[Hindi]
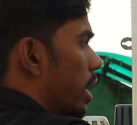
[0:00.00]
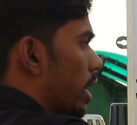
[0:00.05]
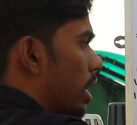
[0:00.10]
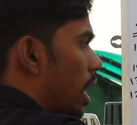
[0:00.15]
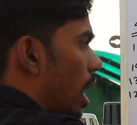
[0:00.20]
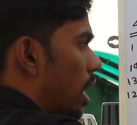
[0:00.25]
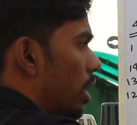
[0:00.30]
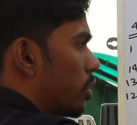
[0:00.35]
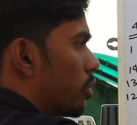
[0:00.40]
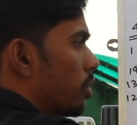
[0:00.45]

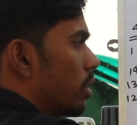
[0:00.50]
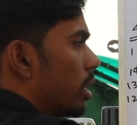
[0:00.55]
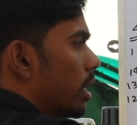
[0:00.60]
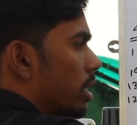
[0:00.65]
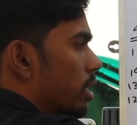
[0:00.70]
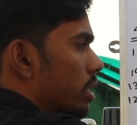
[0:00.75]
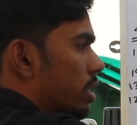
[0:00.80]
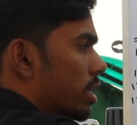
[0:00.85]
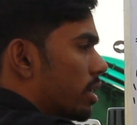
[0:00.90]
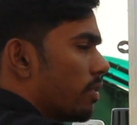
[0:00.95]
एक आर टू
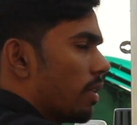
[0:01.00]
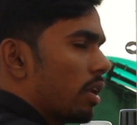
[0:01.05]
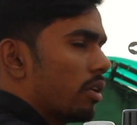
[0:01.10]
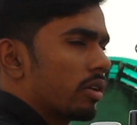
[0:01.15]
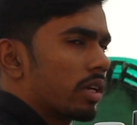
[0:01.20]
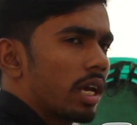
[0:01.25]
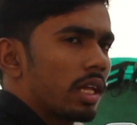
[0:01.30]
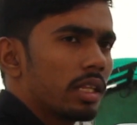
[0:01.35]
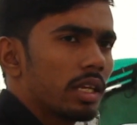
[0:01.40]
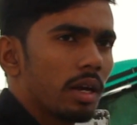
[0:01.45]
लिया जिसकी
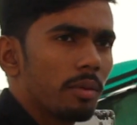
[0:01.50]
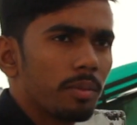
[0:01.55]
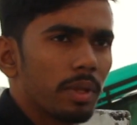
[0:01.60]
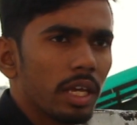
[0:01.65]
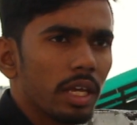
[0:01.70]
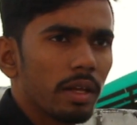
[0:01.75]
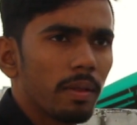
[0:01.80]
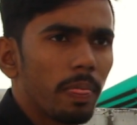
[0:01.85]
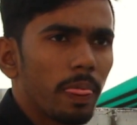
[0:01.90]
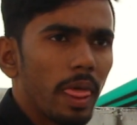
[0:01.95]
वैल्यू क्या दी
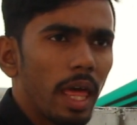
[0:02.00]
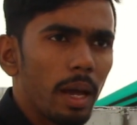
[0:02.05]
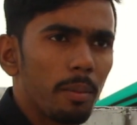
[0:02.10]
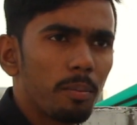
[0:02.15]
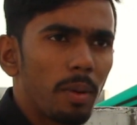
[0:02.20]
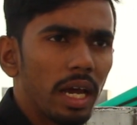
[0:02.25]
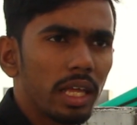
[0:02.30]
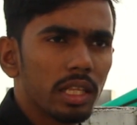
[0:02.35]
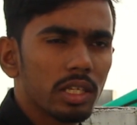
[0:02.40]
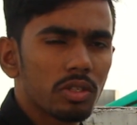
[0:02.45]
हमने
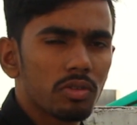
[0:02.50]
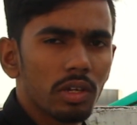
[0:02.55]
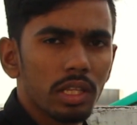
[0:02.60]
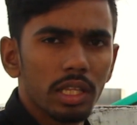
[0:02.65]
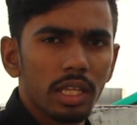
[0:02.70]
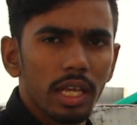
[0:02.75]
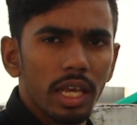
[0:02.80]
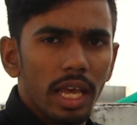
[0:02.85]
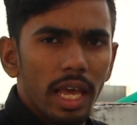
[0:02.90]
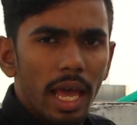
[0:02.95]
एम माइनस वन